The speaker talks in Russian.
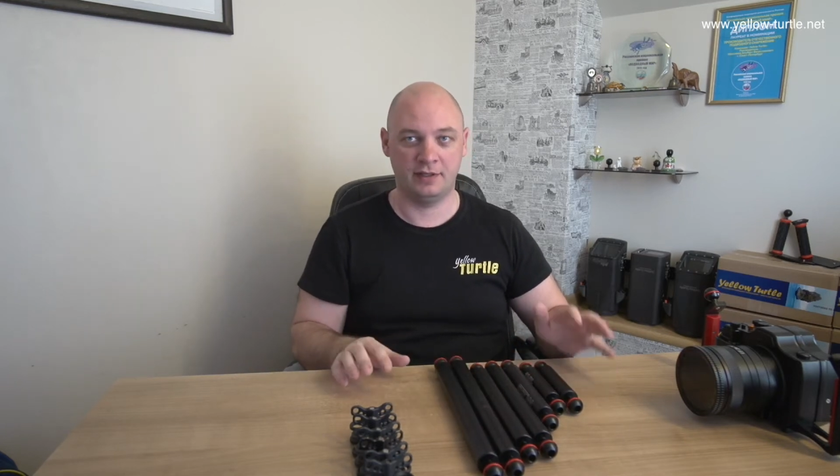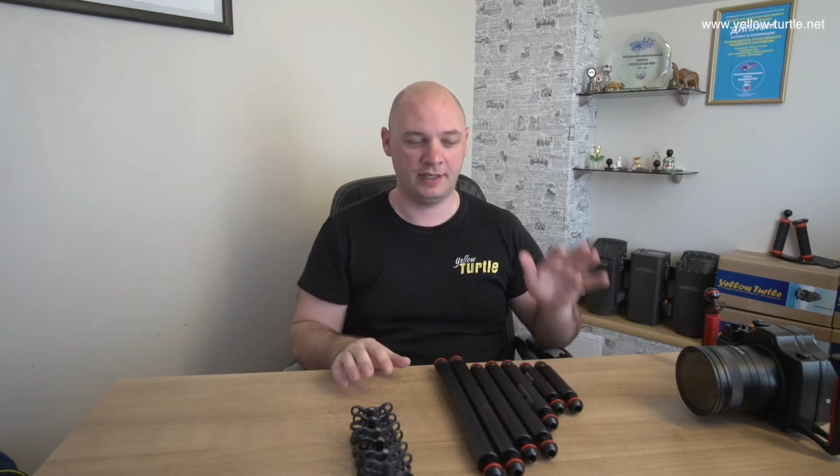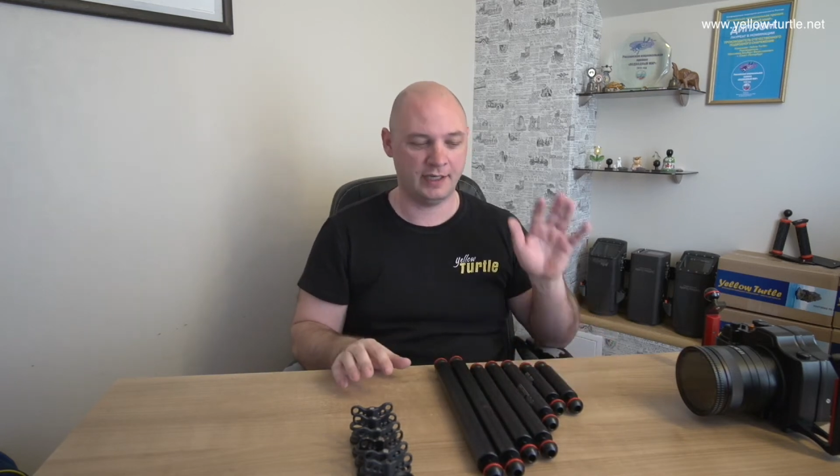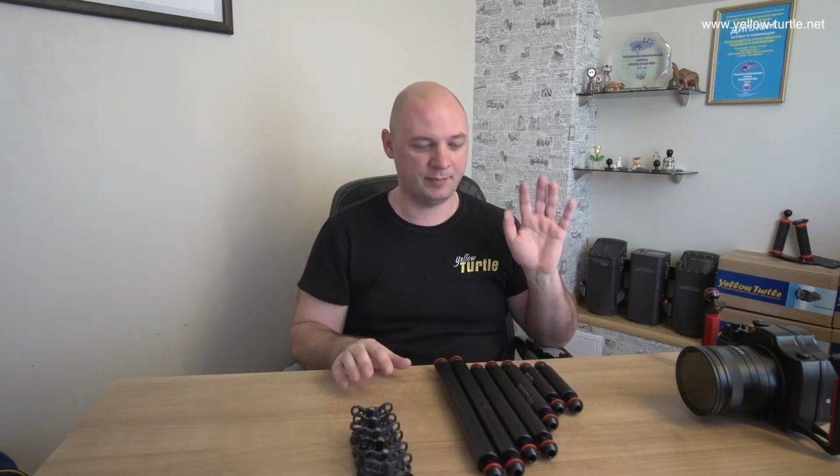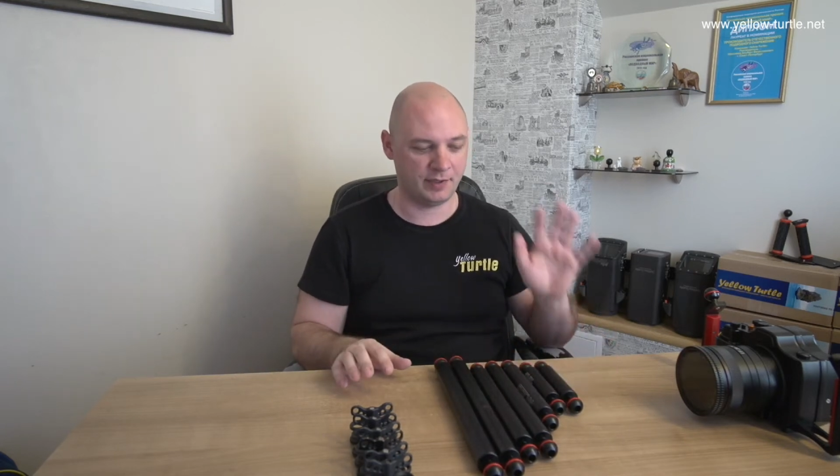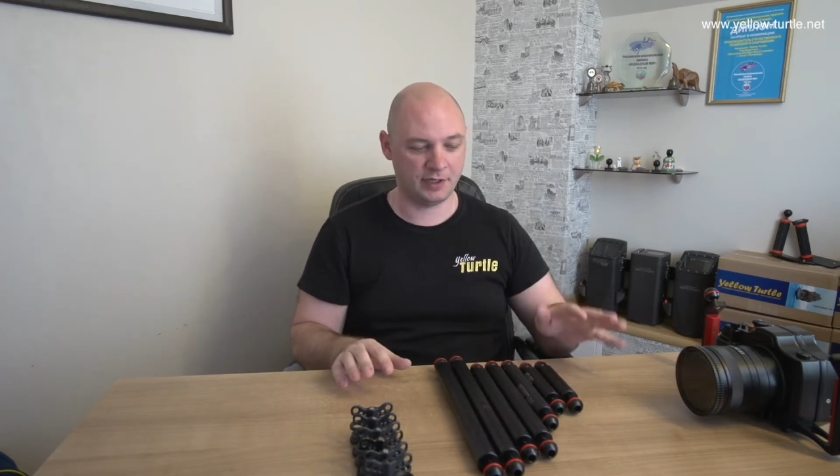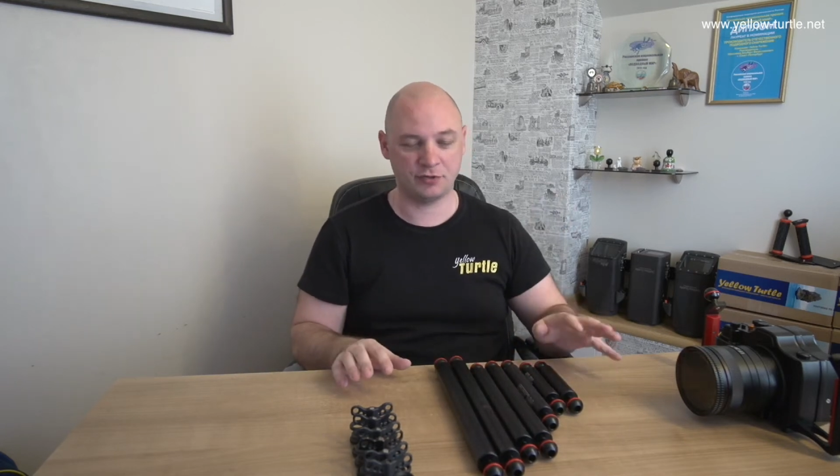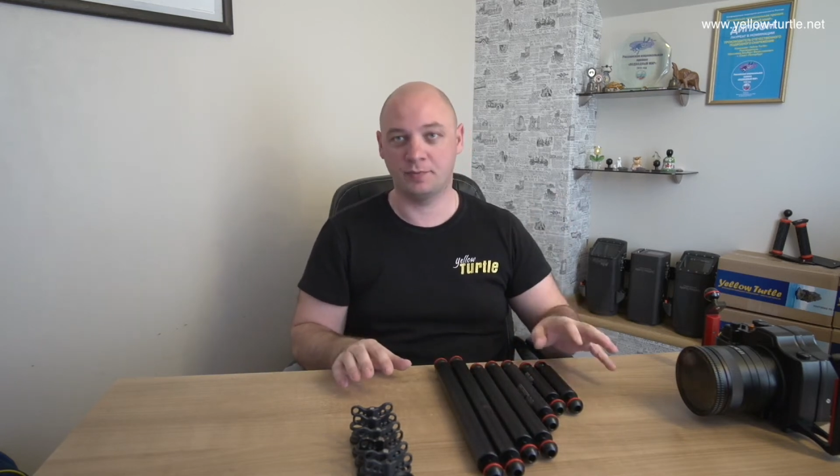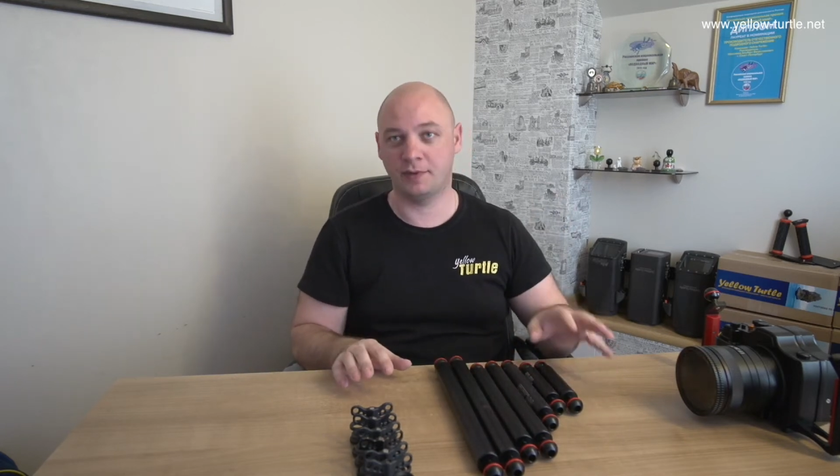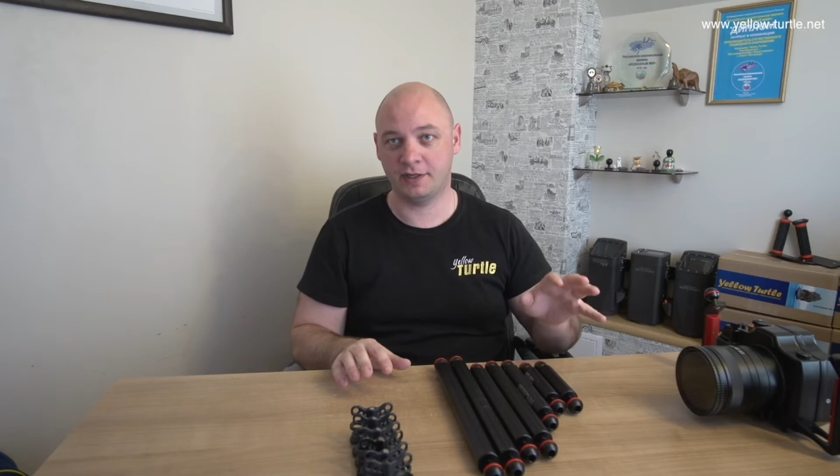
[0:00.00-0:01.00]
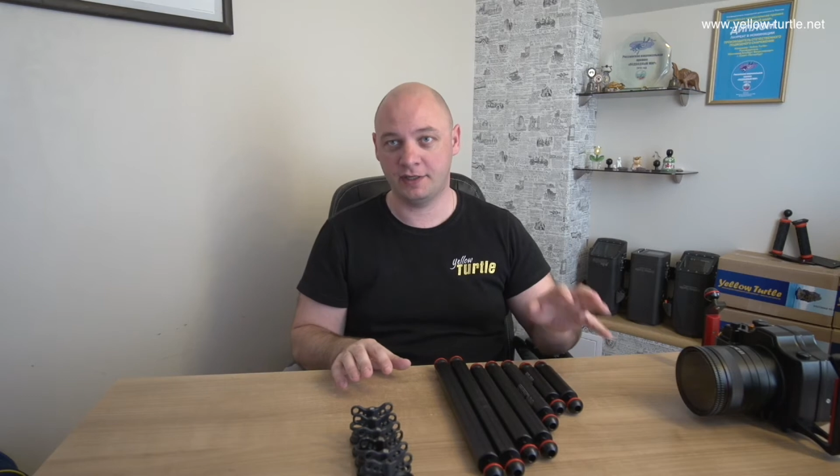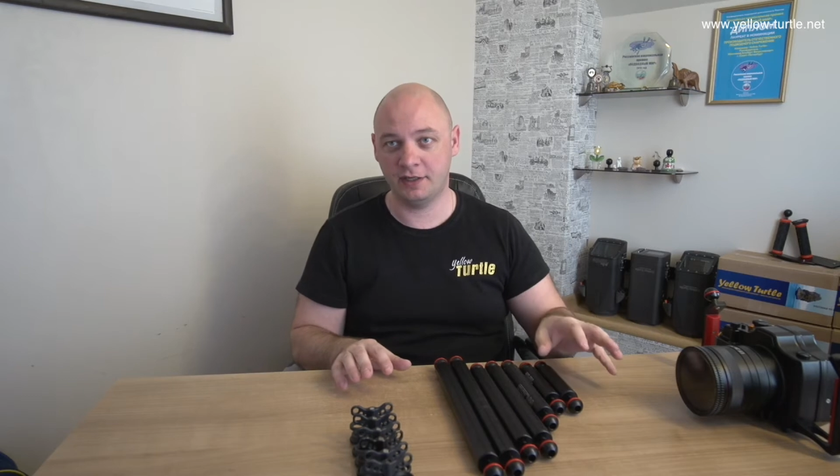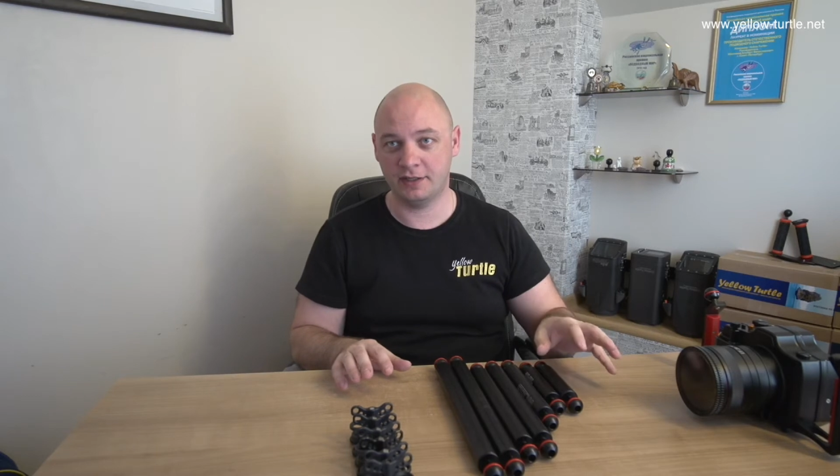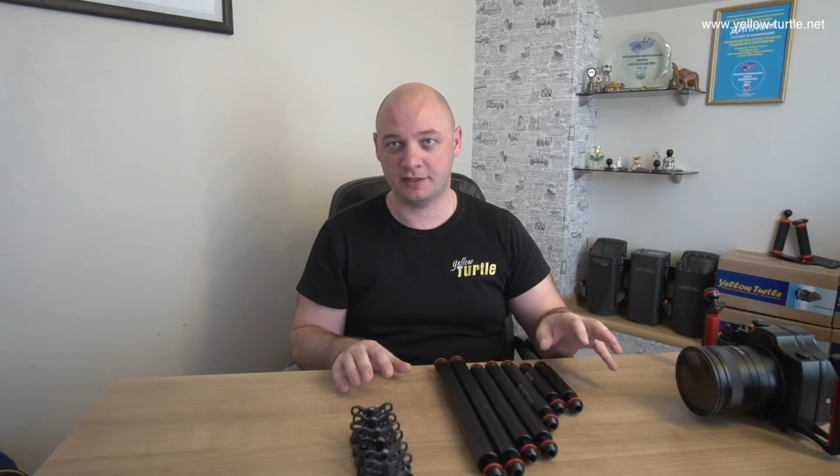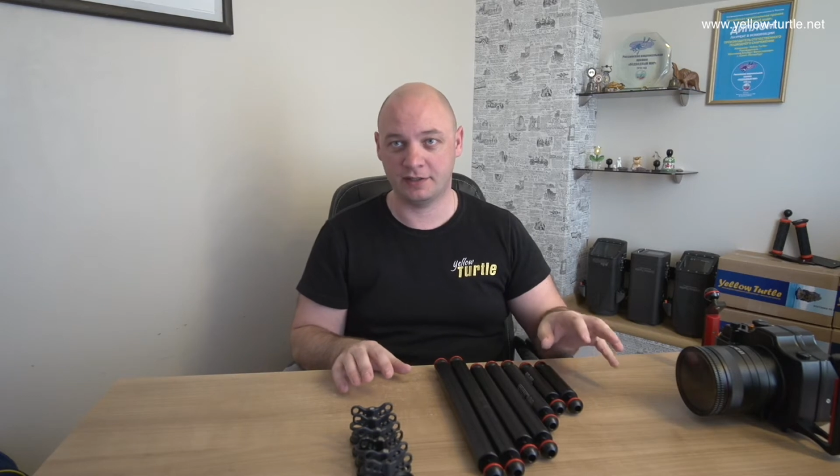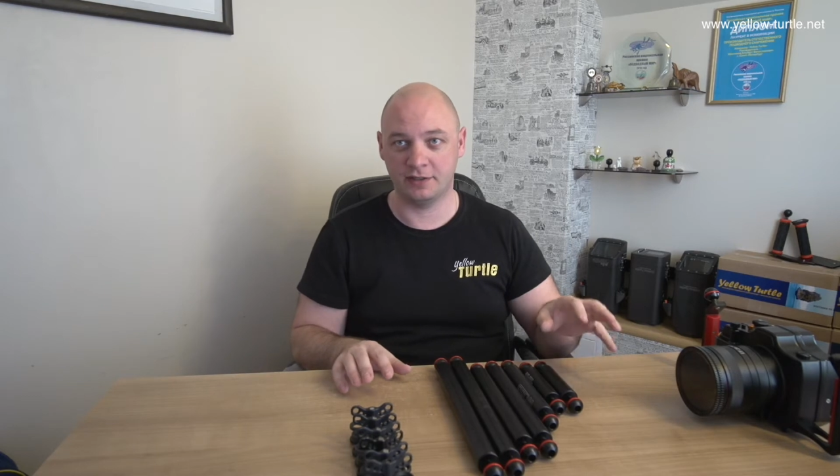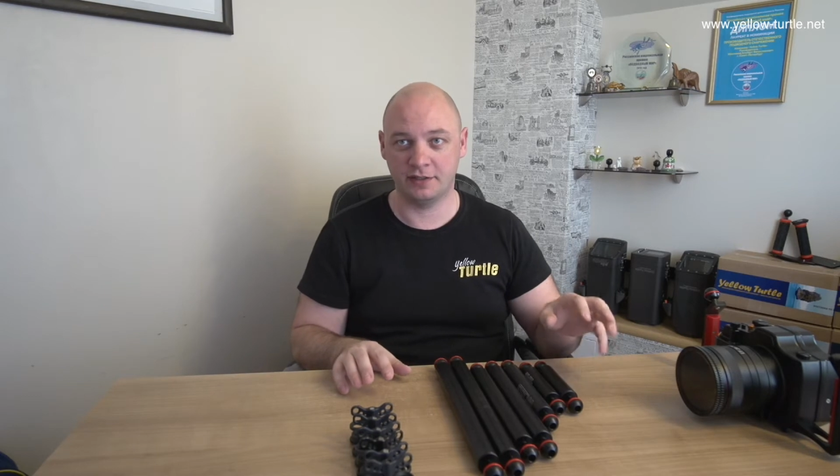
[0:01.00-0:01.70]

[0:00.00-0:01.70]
Я их покажу по отдельности,